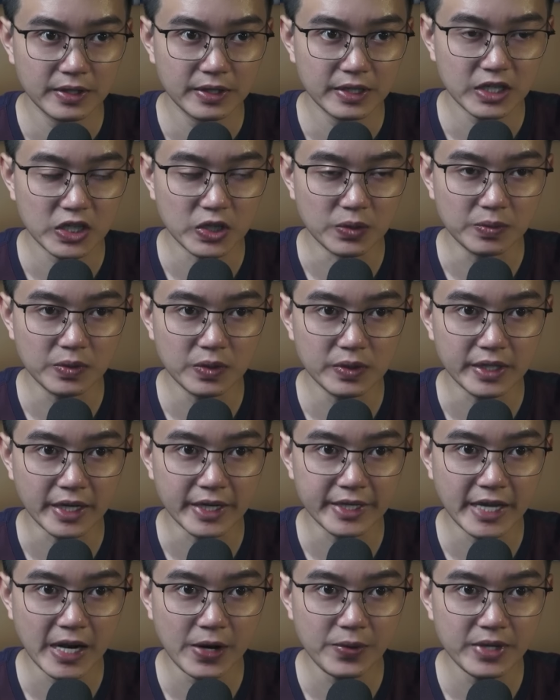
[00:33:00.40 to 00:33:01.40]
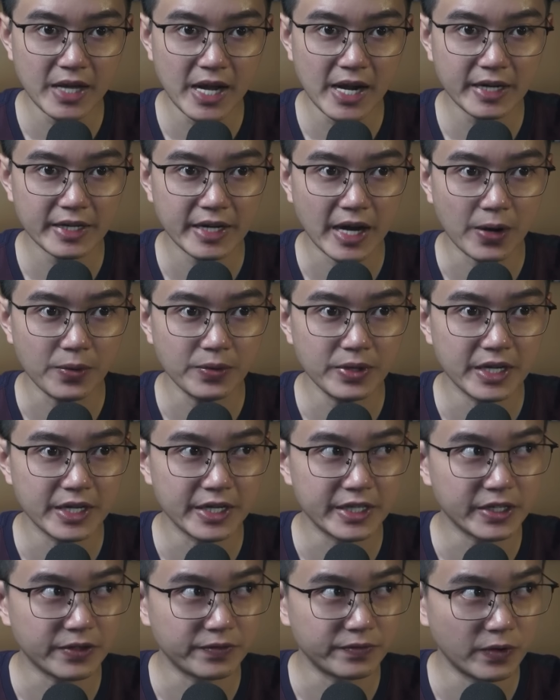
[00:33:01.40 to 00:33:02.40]
cũng có thể giáo giác đảo đi
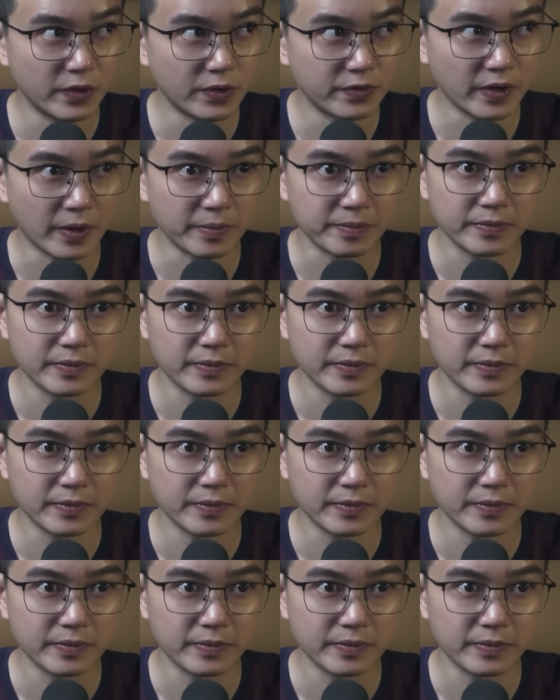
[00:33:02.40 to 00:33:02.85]
trong vô vọng.